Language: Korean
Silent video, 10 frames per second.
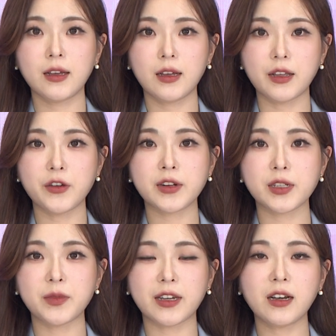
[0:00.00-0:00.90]

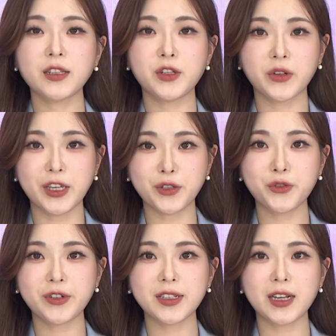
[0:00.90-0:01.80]
안녕하십니까 지역의
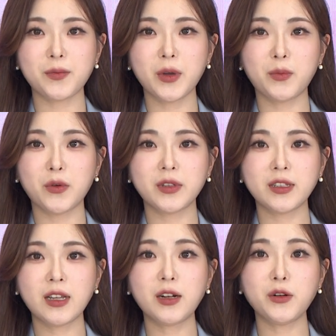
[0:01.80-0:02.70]
이슈를
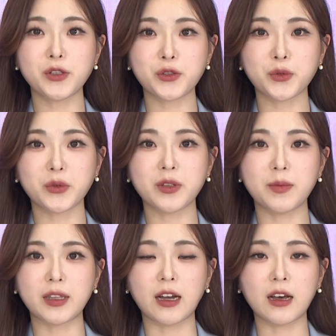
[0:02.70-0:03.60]
살펴보는 헬로 이슈
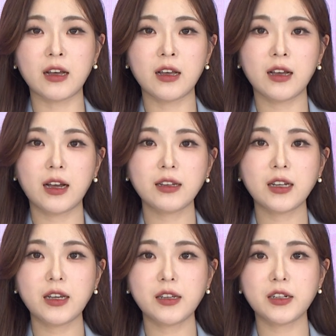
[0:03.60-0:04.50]
토크입니다. 한
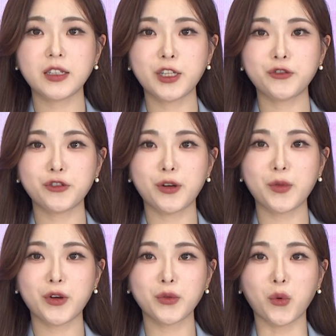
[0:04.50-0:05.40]
아이를
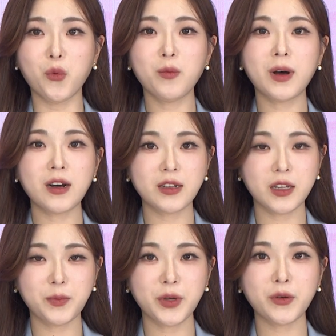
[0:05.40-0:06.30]
키우려면 온
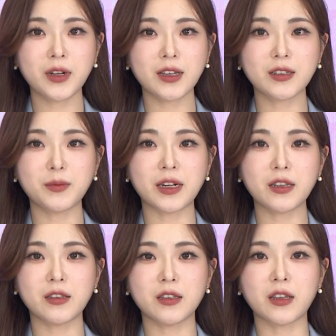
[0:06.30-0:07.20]
마을이 필요하다는 말이
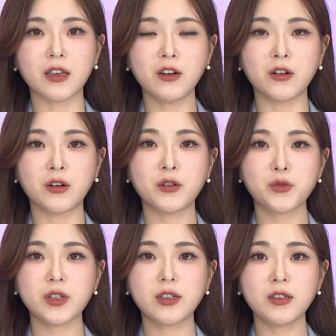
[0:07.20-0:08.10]
있는데요.
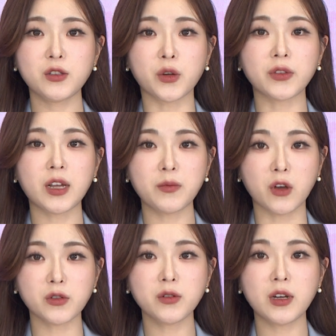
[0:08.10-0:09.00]
최근 전남
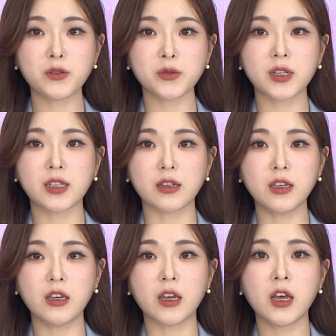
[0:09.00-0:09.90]

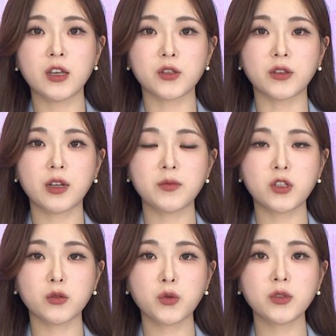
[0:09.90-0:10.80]
여성가족재단이 전남
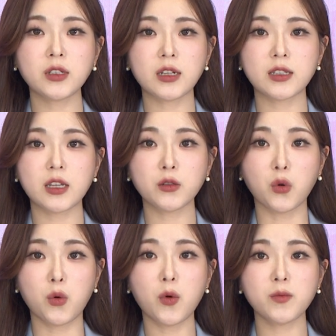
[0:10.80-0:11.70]
지역 초등학생
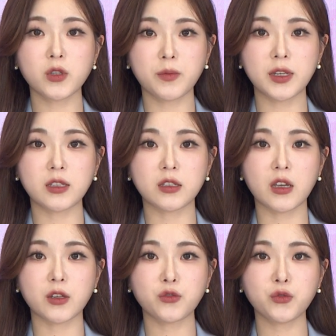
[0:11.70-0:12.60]
돌봄
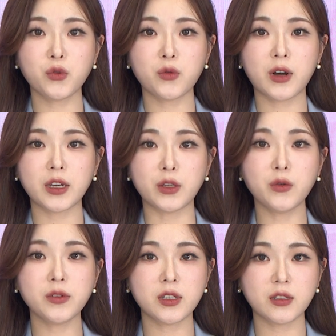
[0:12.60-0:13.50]
서비스의 수요와
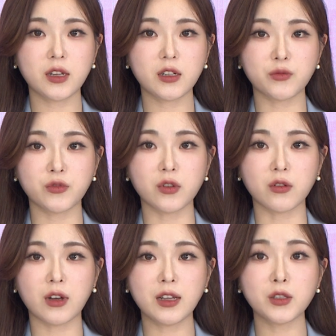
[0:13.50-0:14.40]
이용 실태를
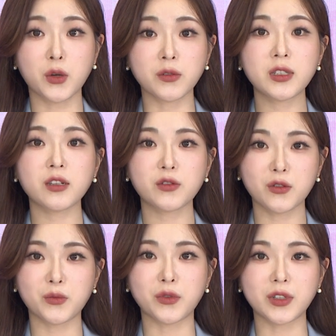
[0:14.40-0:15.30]
분석한 정책
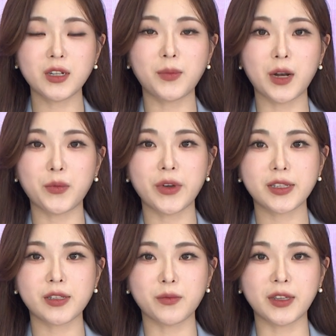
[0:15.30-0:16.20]
정보를
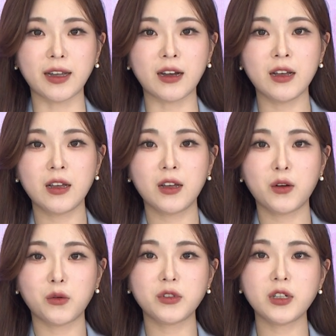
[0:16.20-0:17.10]
발표했습니다.
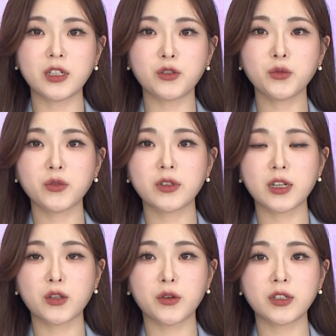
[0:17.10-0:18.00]
오늘 이슈
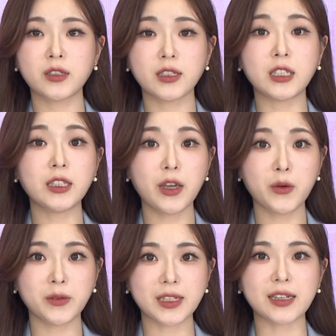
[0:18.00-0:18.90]
토크에서는 그
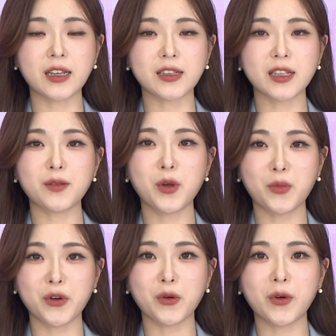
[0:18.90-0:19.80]
내용 자세히
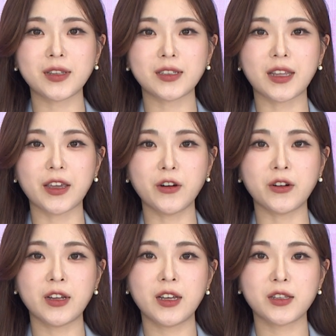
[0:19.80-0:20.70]
살펴보려고 하는데요.
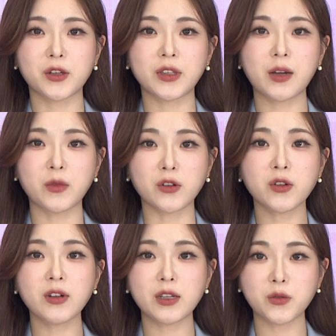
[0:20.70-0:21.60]
전남
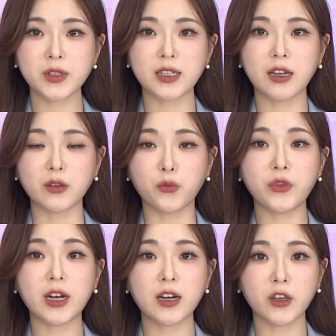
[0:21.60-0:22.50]
여성가족재단
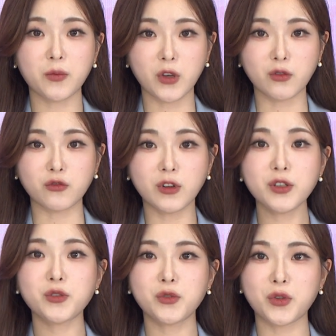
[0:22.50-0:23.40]
위라겸 연구원
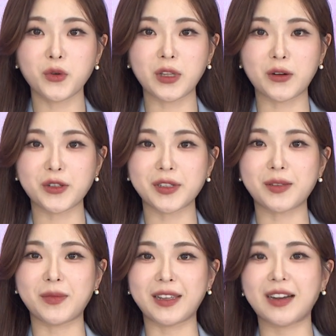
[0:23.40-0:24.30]
스튜디오
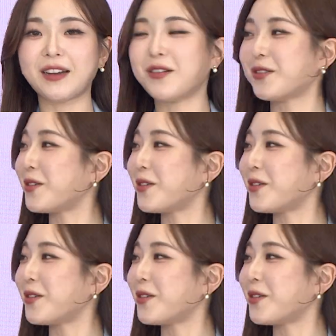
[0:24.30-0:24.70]
나오셨습니다. 어서